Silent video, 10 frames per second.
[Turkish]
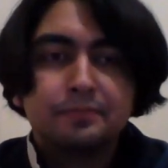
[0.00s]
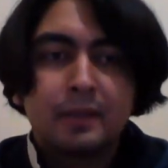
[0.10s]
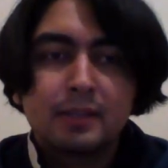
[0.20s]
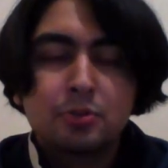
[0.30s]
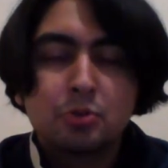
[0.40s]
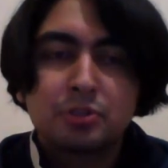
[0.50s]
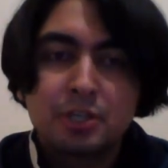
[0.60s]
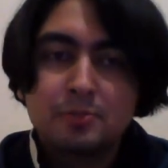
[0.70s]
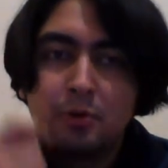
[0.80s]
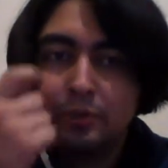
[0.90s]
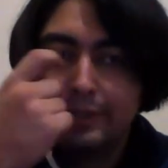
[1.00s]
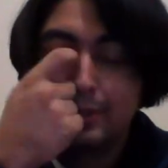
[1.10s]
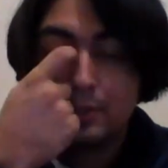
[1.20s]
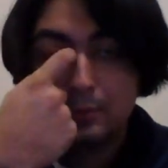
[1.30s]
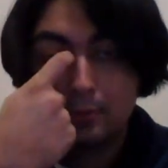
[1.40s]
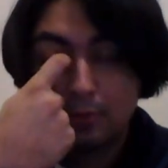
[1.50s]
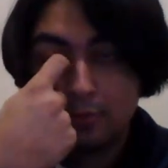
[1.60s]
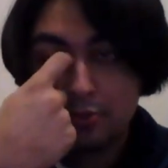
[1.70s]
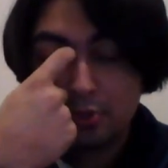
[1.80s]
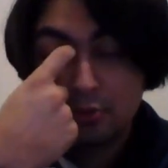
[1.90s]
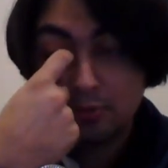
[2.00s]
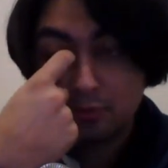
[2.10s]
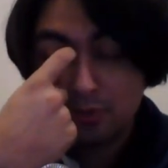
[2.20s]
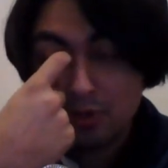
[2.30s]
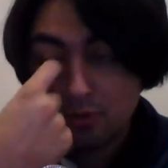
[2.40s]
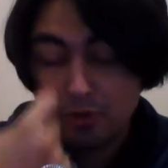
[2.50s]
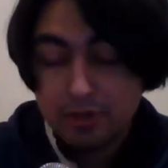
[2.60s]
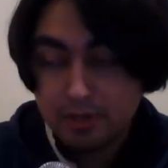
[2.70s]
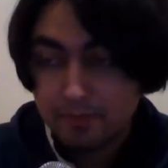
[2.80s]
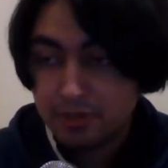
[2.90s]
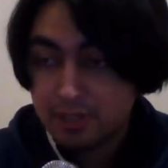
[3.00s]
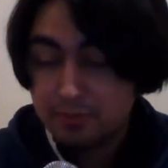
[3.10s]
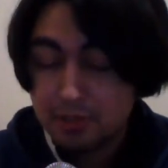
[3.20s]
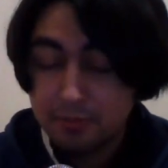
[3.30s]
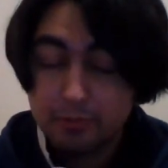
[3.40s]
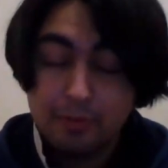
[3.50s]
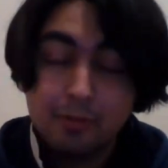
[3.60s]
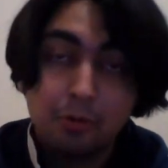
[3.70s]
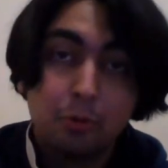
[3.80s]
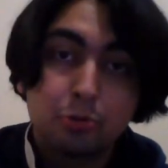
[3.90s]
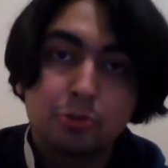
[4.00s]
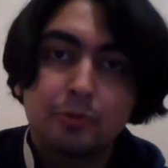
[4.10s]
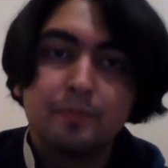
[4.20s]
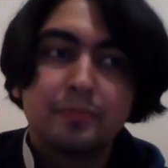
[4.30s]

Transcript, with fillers: Aslında çok saçma oldu. İlk önce son oyunu çekiyorum. Sonra ilk oyunlardan başlayıp şey yapıyorum ama olsun.